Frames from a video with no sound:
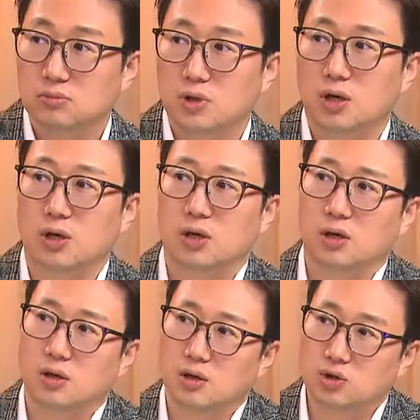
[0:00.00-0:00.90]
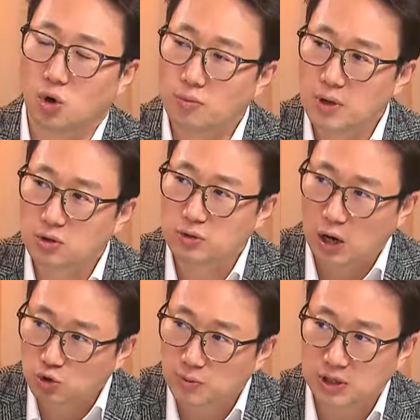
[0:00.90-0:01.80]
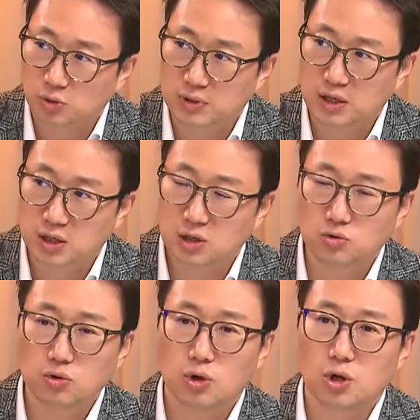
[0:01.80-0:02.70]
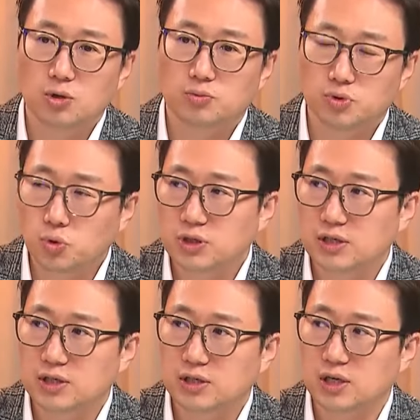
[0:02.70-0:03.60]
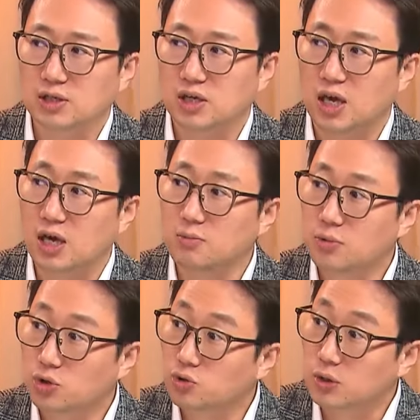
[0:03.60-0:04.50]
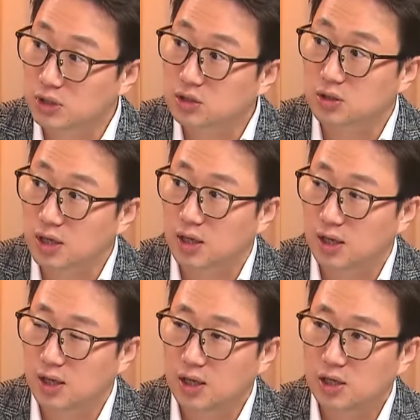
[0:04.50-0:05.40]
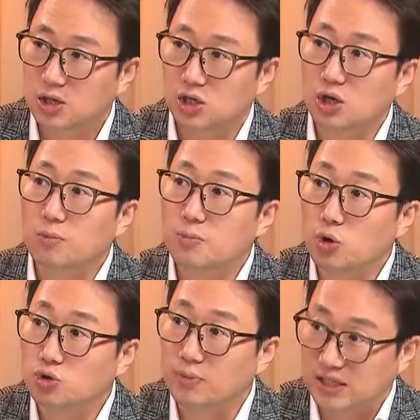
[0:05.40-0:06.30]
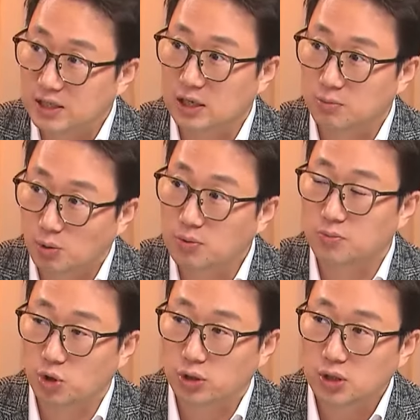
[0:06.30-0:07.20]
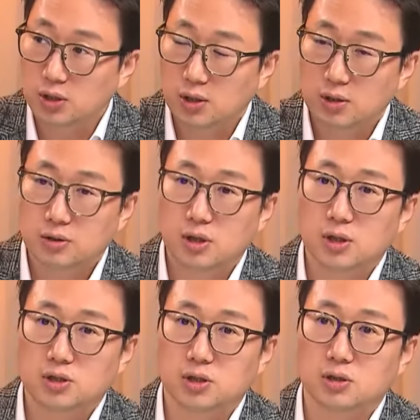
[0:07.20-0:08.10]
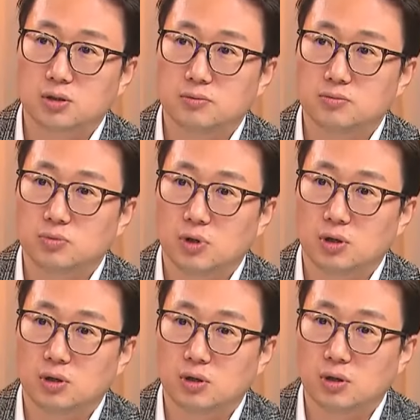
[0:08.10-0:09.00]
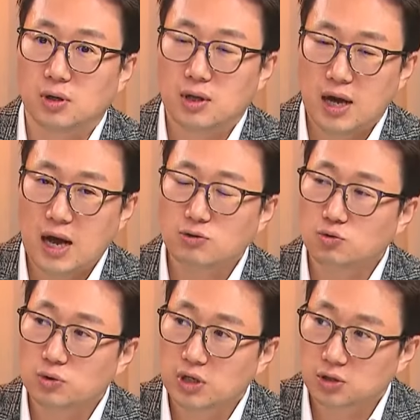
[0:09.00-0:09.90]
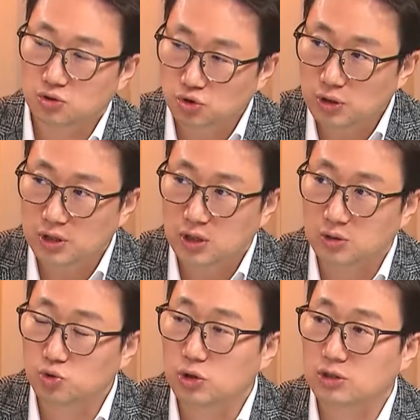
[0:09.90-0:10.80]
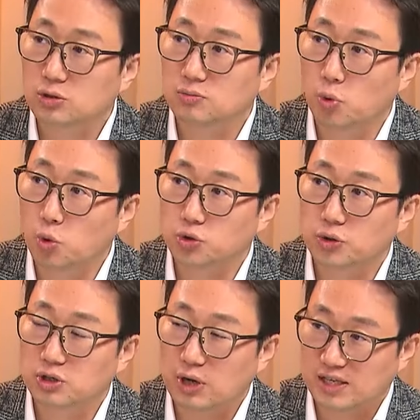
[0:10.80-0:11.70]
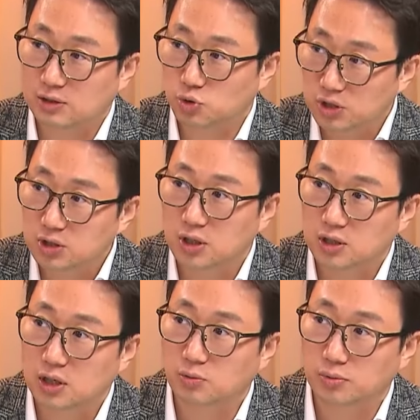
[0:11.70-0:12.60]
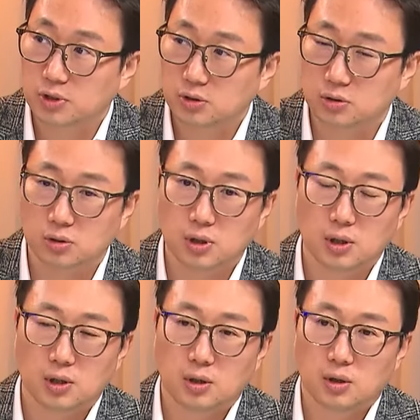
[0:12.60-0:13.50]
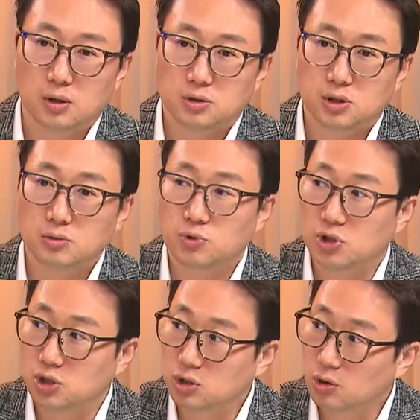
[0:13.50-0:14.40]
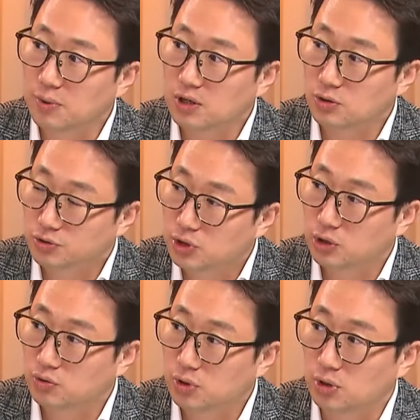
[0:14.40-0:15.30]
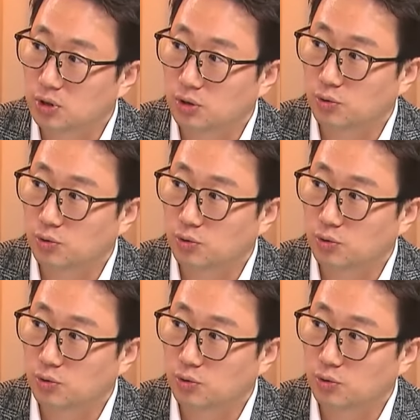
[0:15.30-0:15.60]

예, 경매로 나올 수밖에 없다. 그리고 부동산이라는 게 이제 개인 명의도 있는데 기업 명의도 많잖아요. 법인 명의. 근데 지금 어 한국은행에서 출간된 금융안정 보고서의 가장 최신 데이터를 보면은 지금 기업의 연체율이